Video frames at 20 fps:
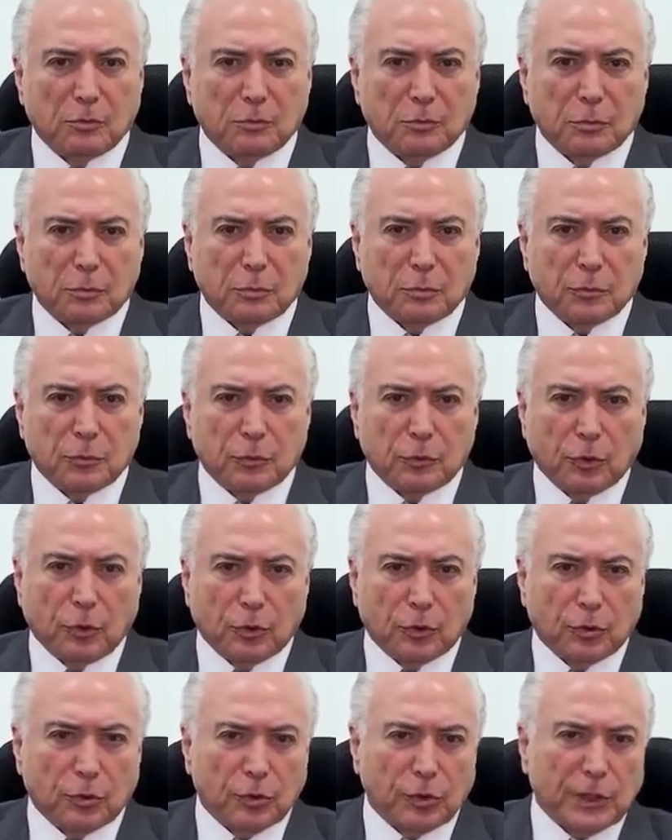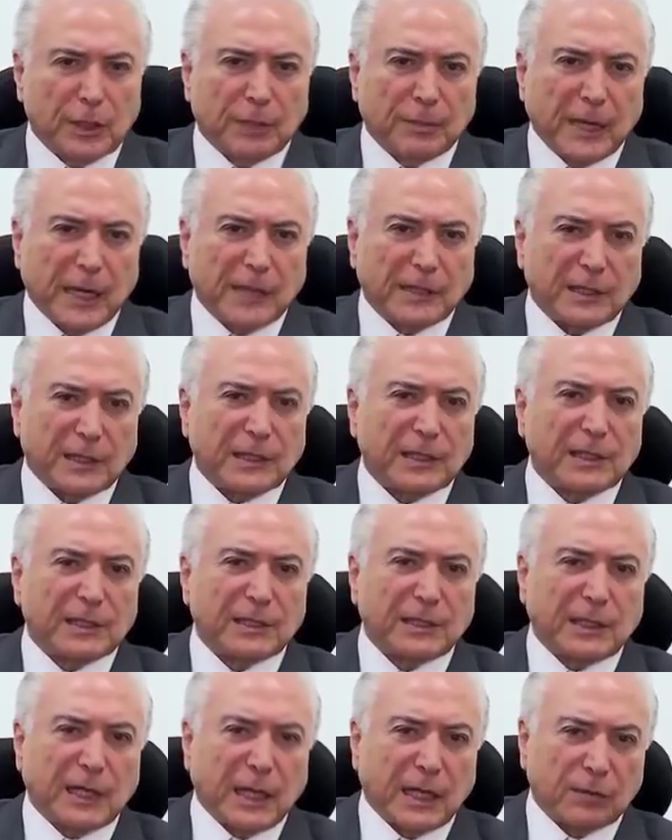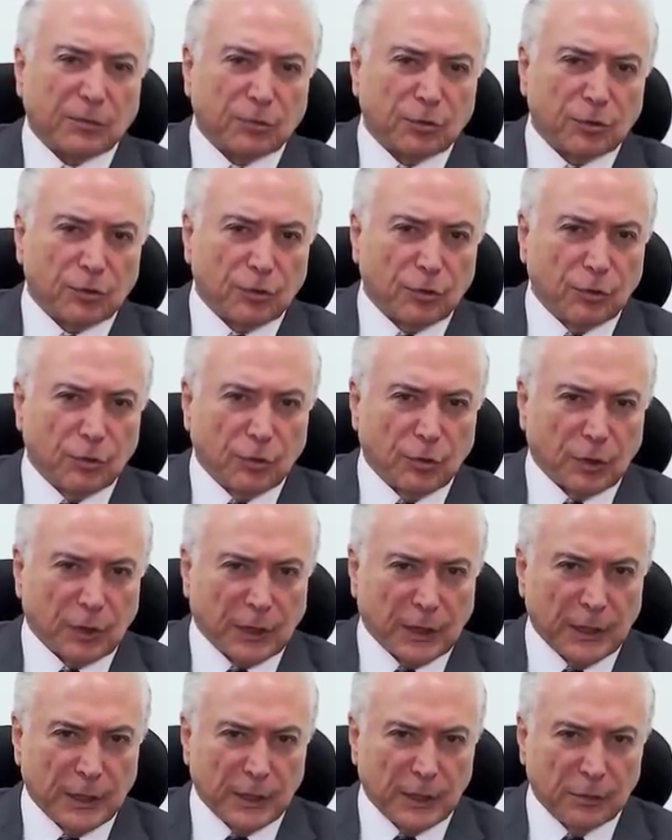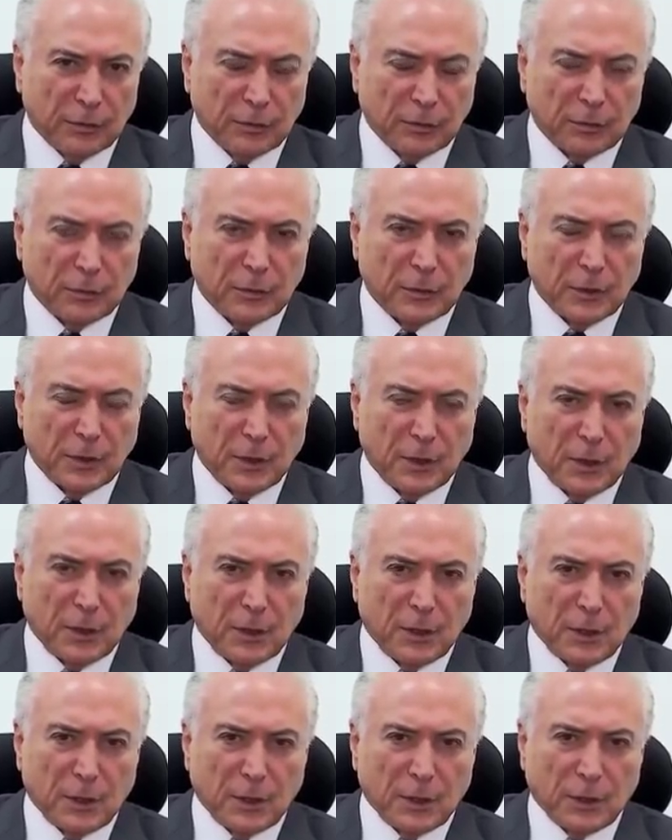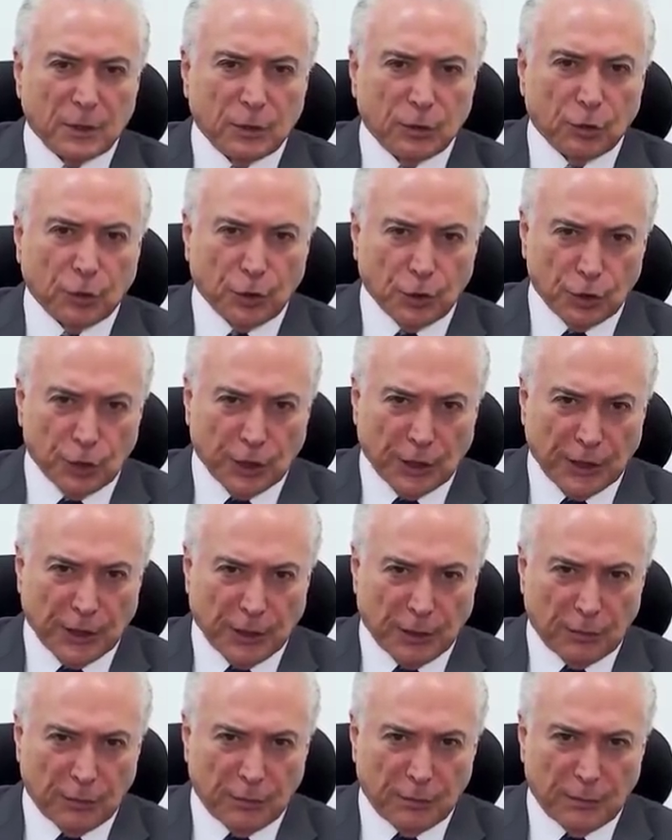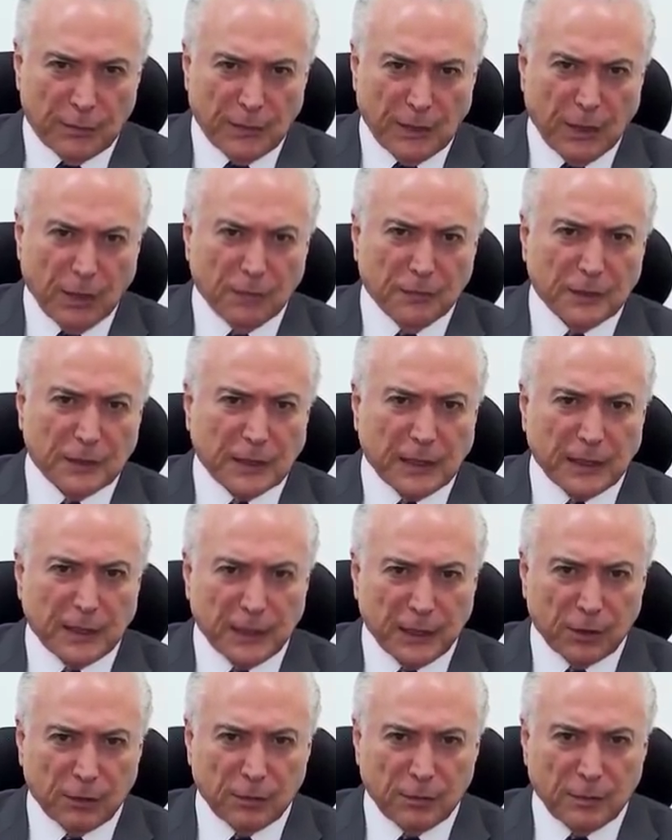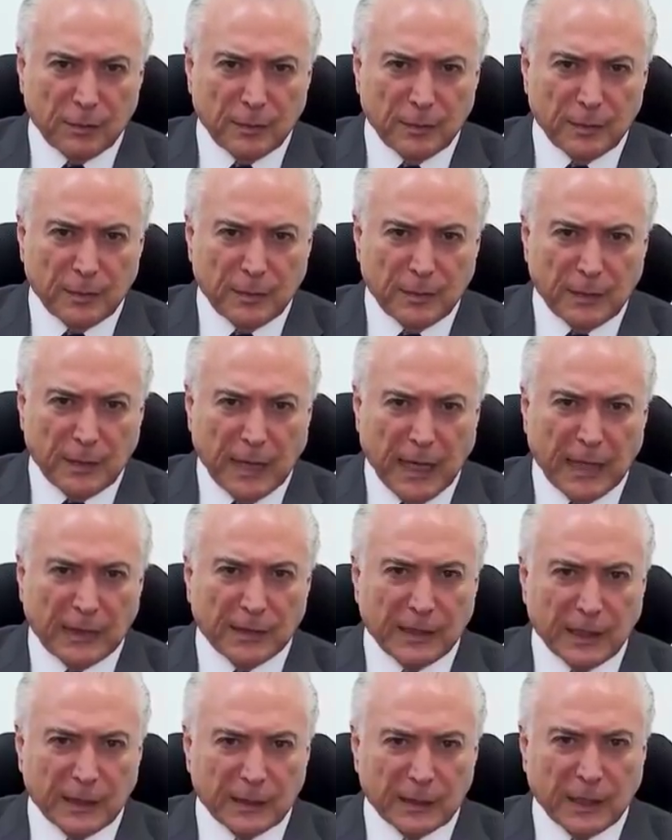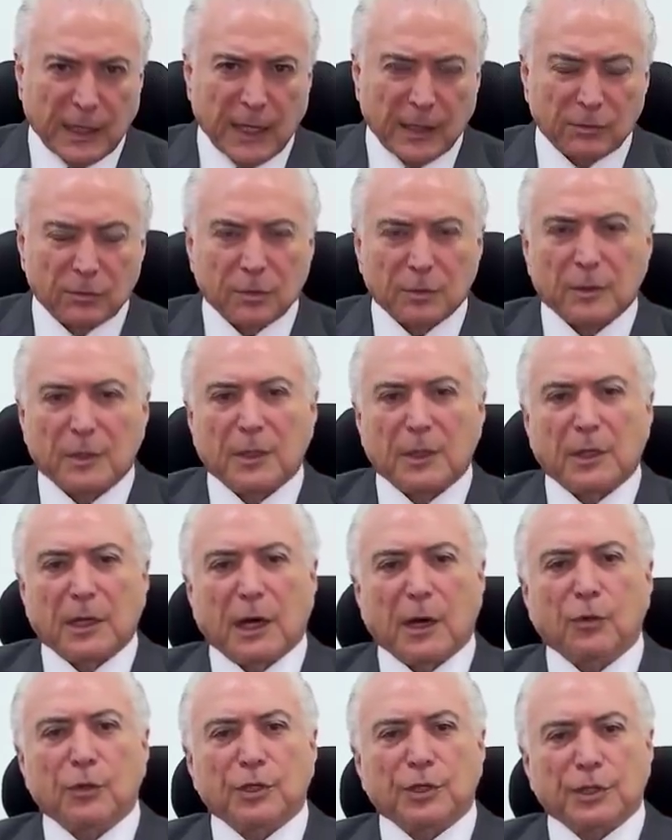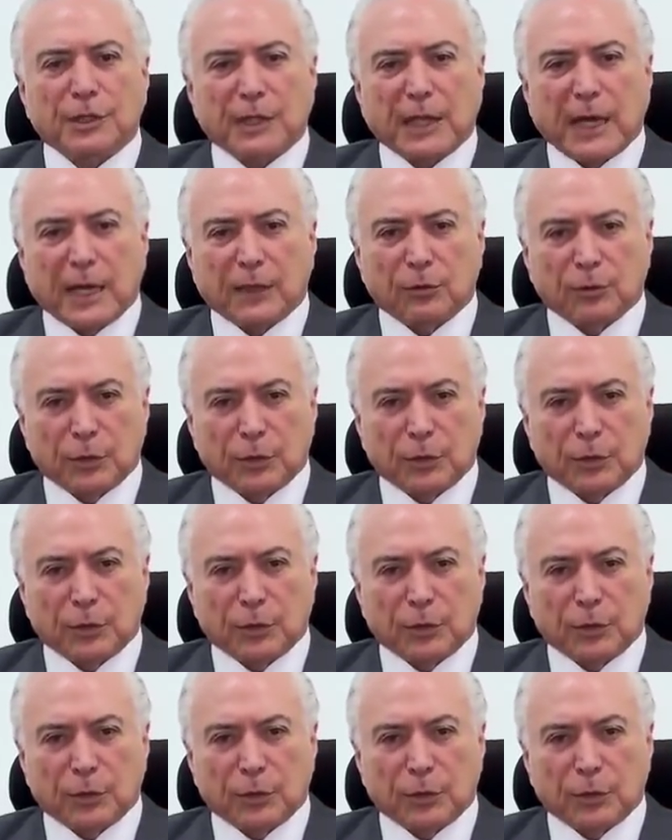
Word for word: da violência na periferia do nosso Brasil não será resolvida com as Forças Armadas é